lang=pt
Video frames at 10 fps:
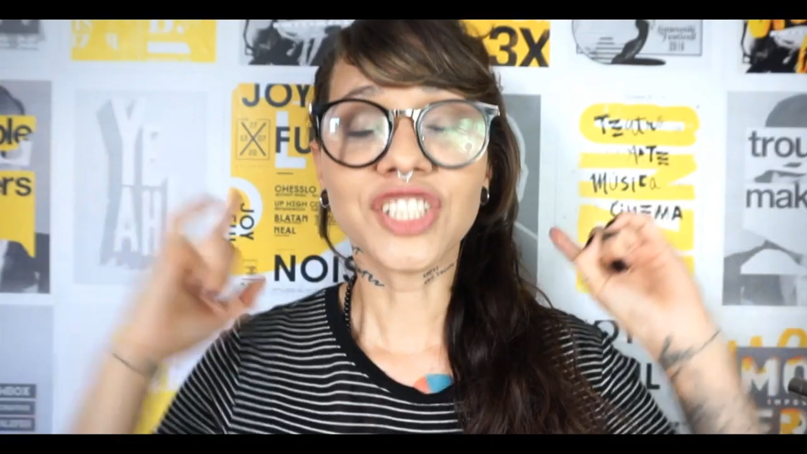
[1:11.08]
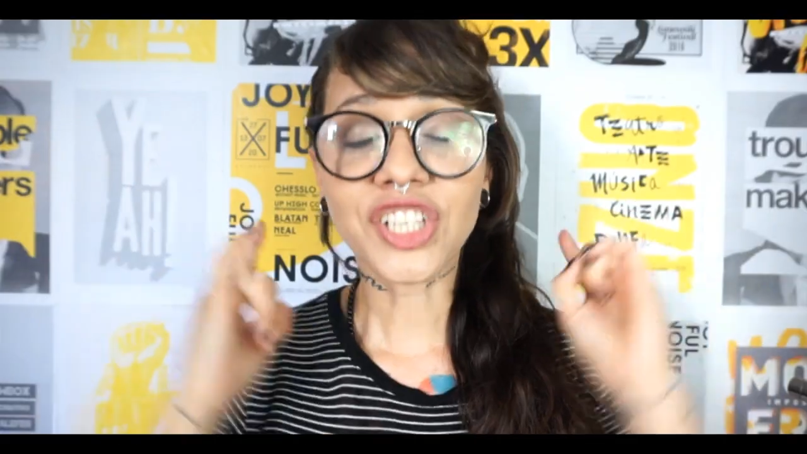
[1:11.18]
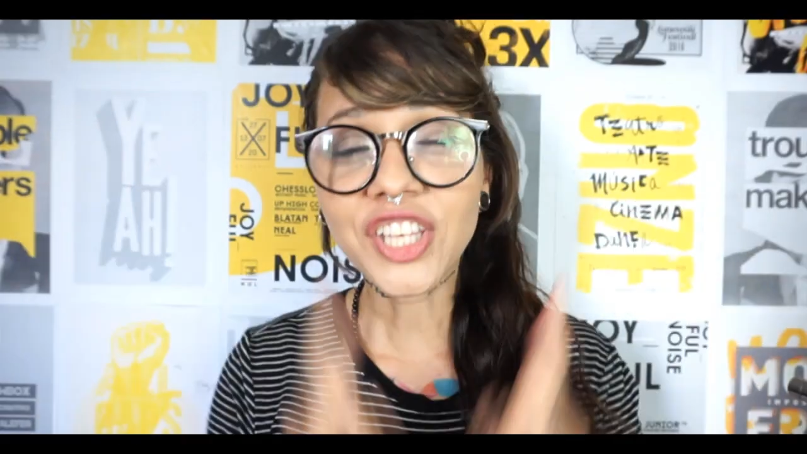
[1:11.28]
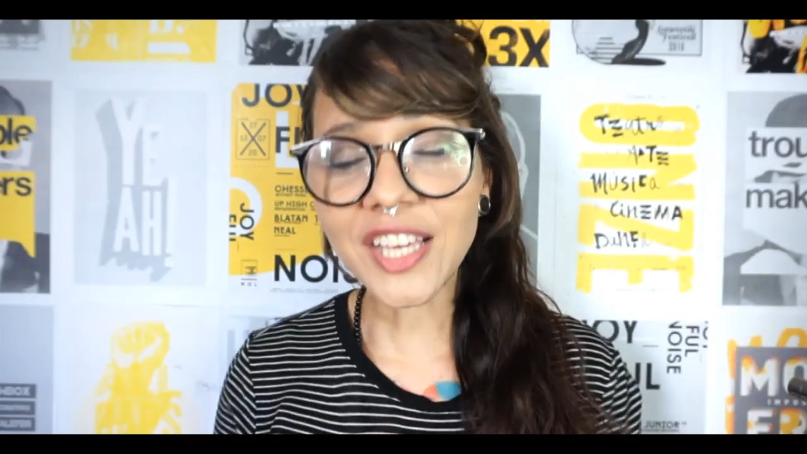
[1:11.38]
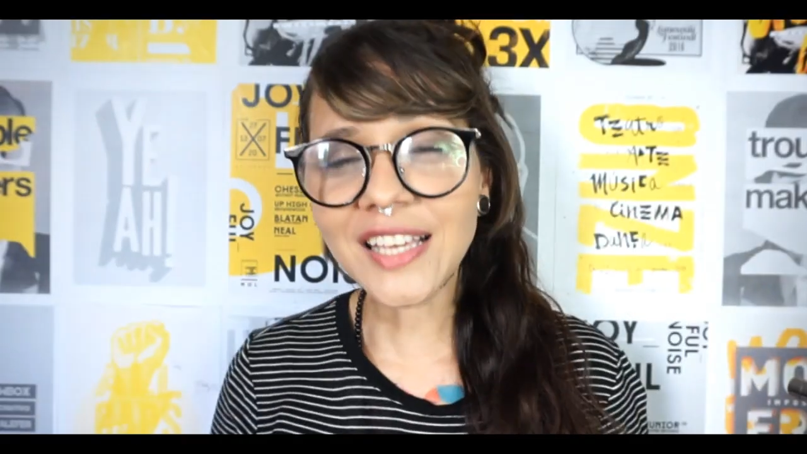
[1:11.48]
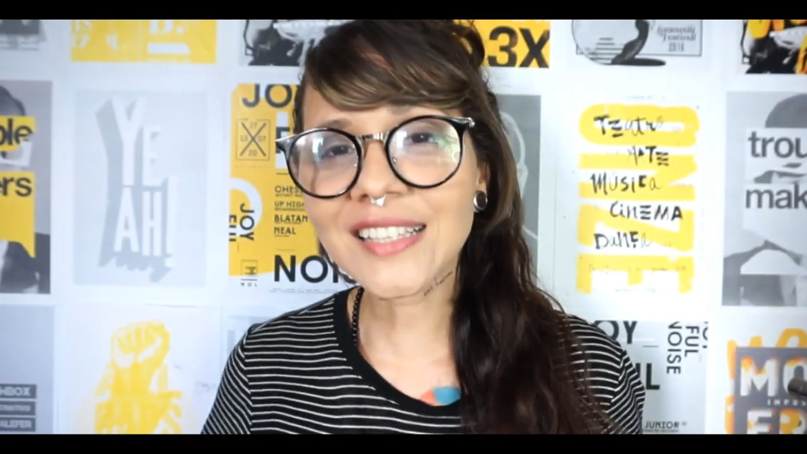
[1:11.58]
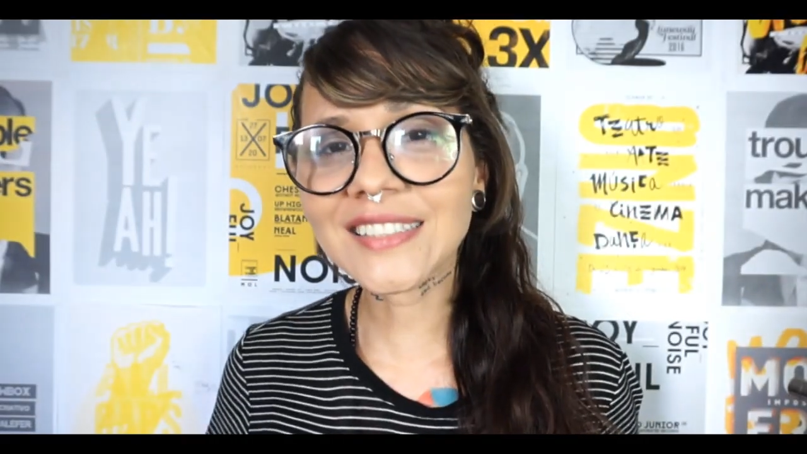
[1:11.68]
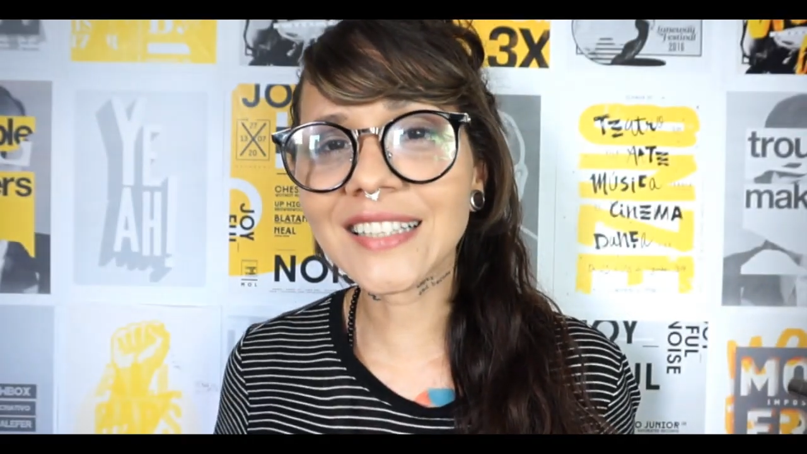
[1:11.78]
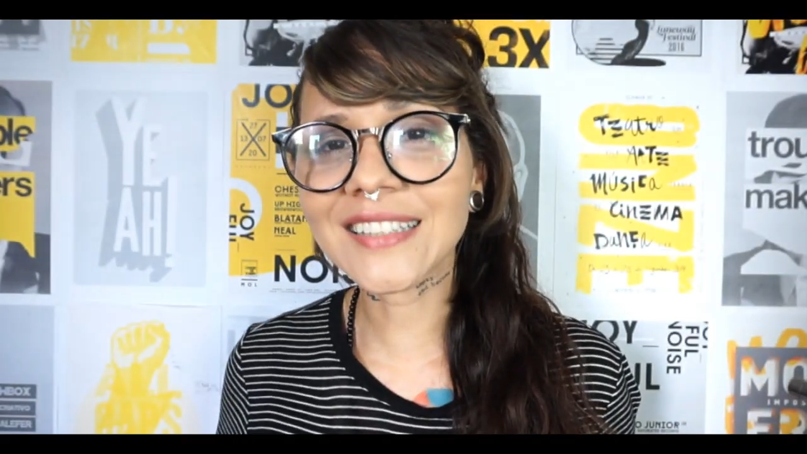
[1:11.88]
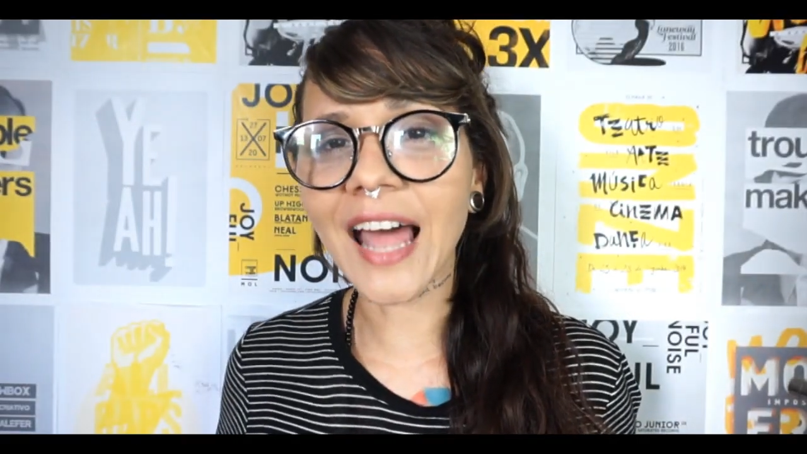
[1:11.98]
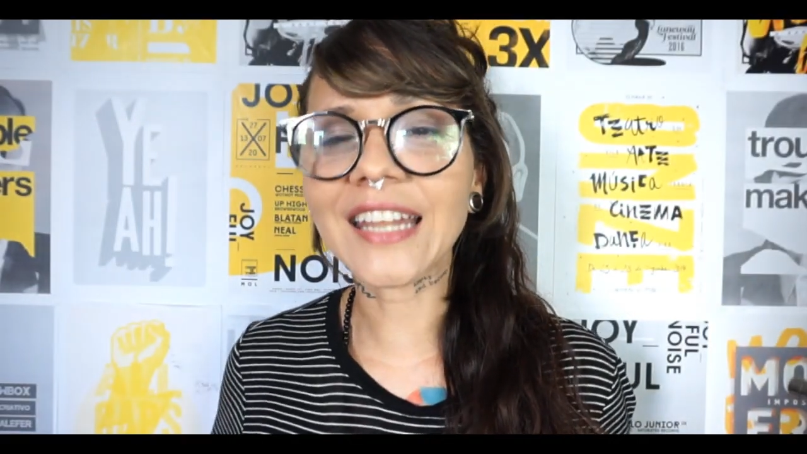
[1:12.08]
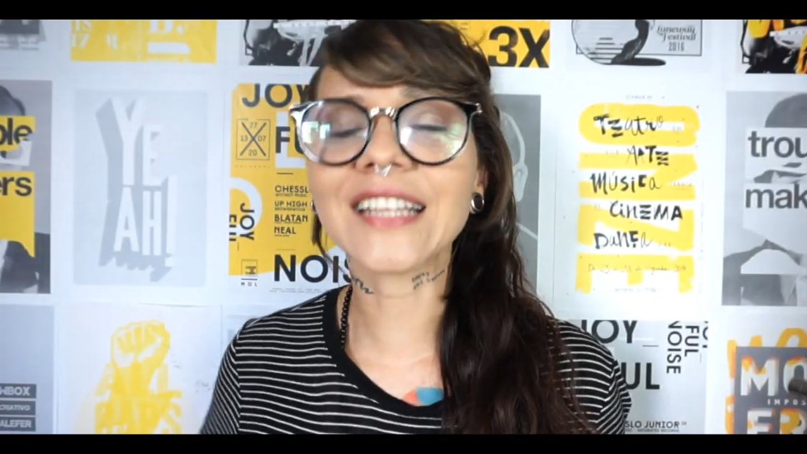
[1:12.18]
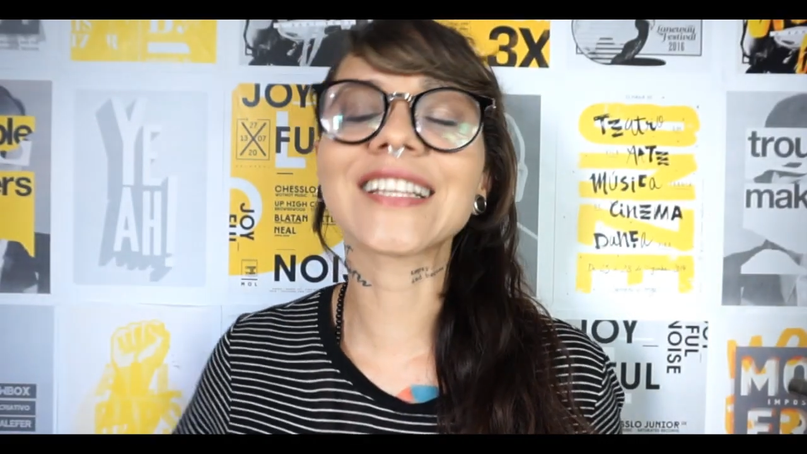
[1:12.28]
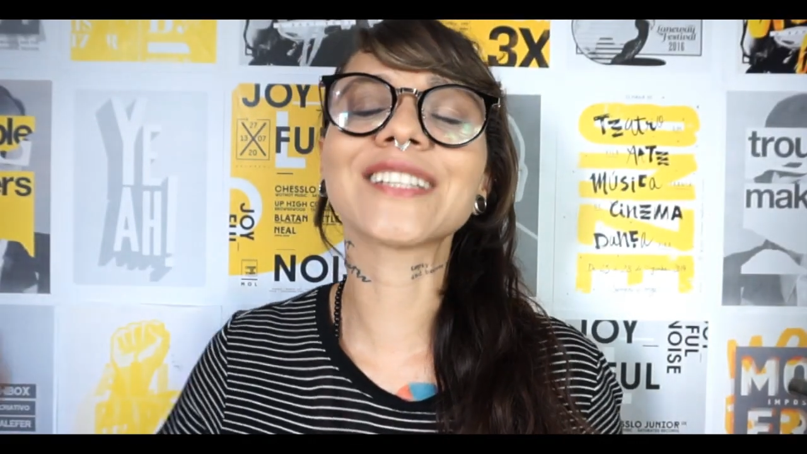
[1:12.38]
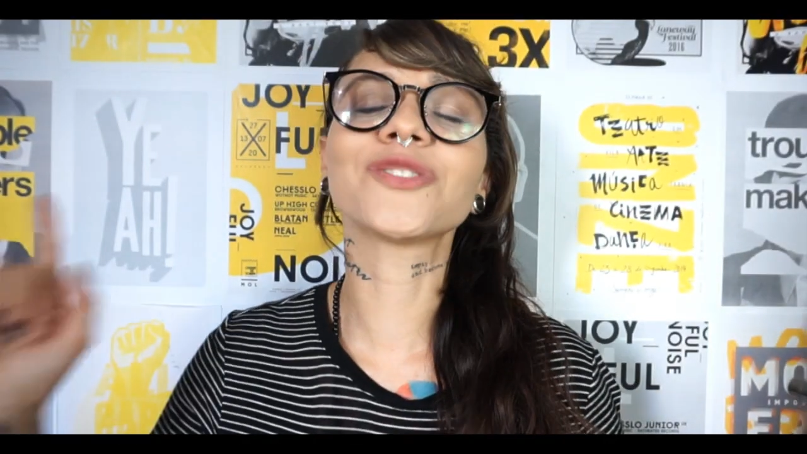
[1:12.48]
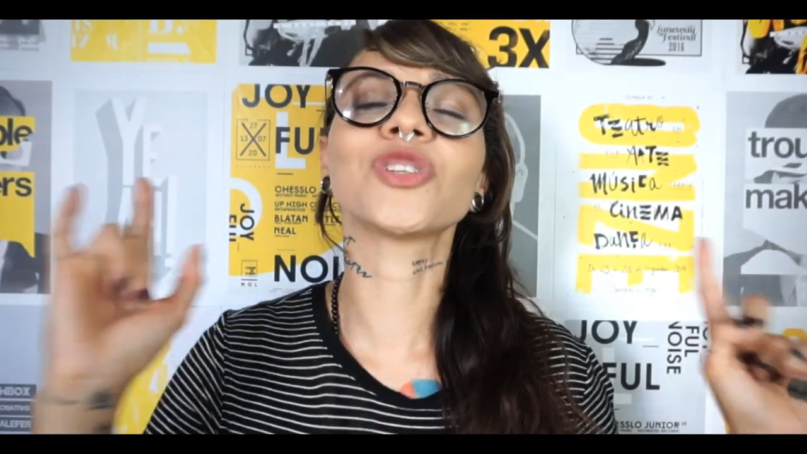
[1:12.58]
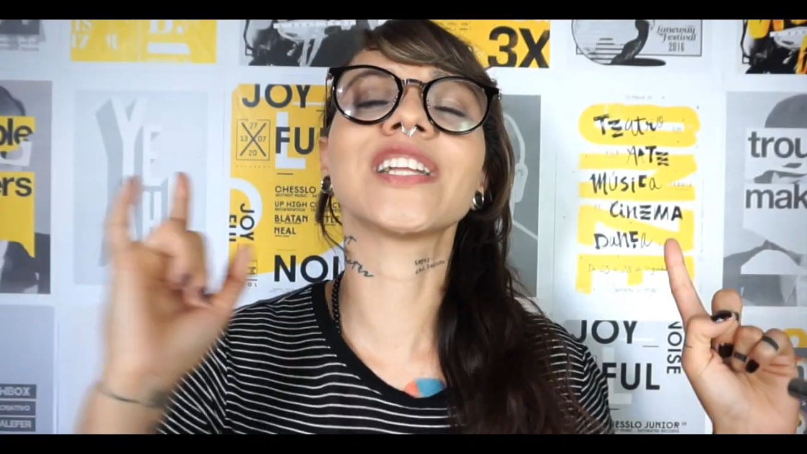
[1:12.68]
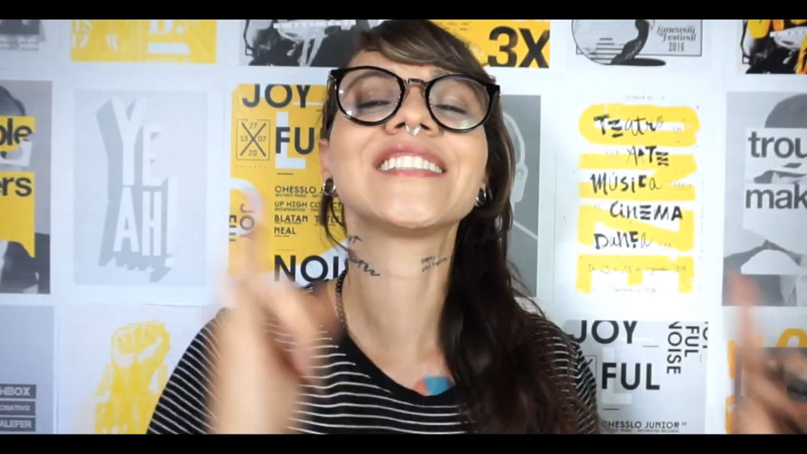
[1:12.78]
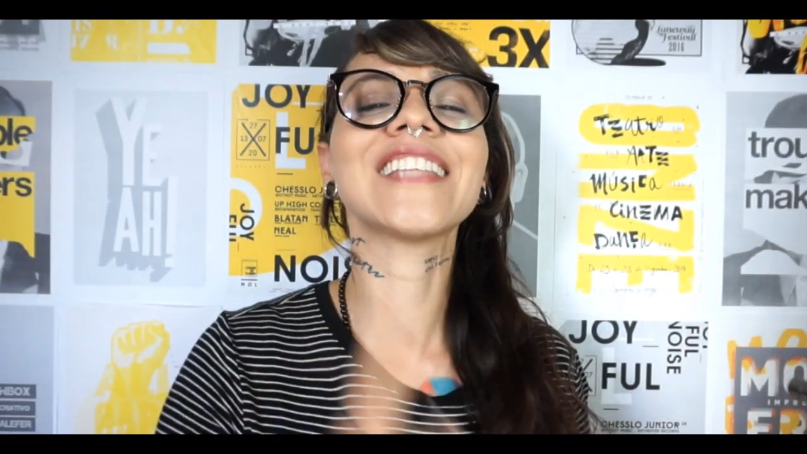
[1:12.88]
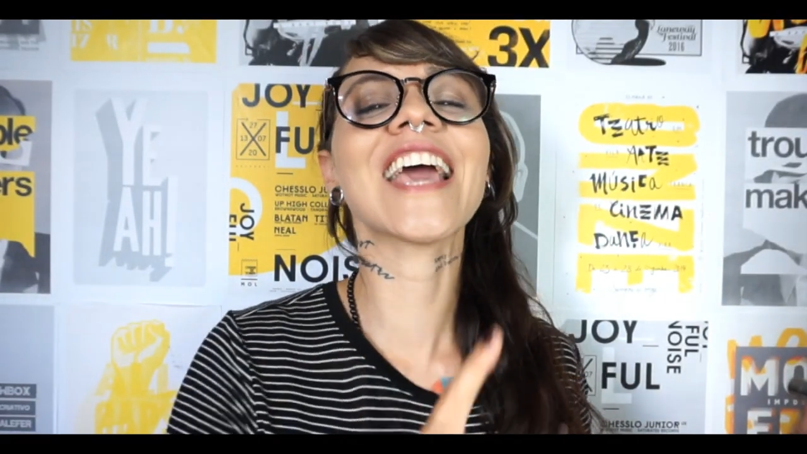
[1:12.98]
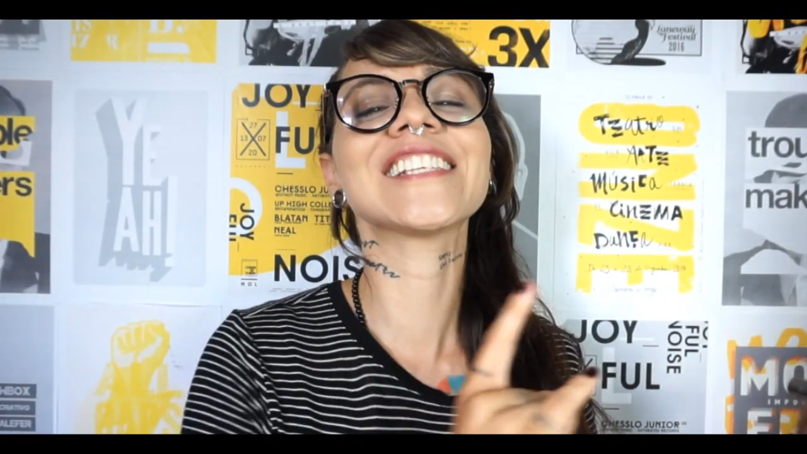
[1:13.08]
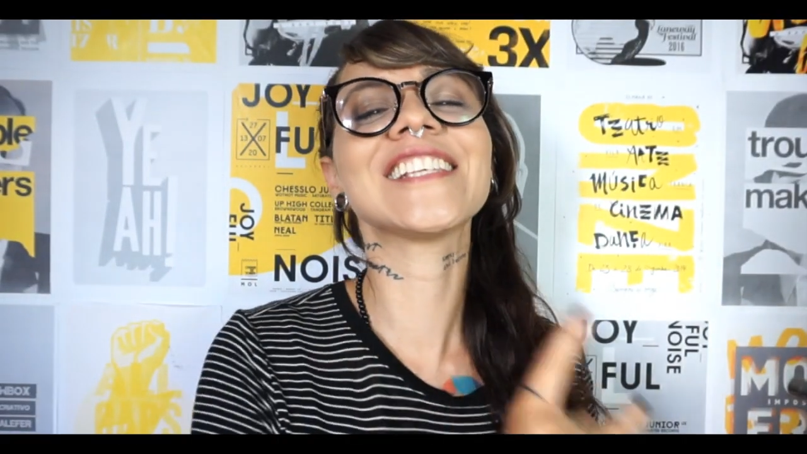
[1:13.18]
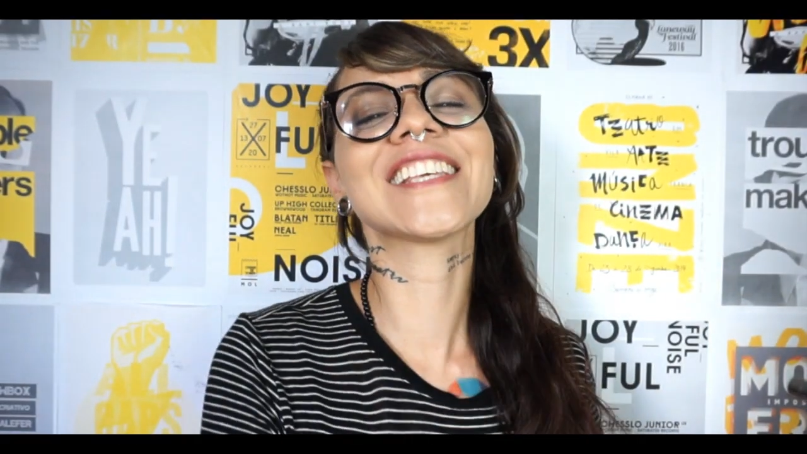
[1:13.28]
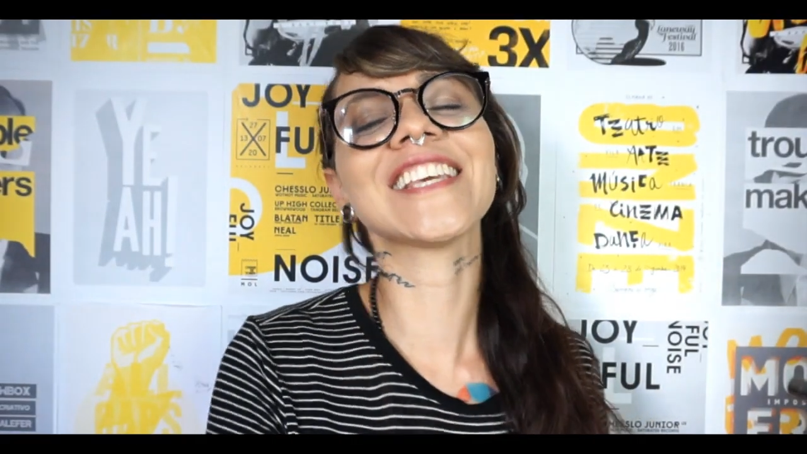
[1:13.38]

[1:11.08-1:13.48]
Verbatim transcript: Diquinhas da Talita toda terça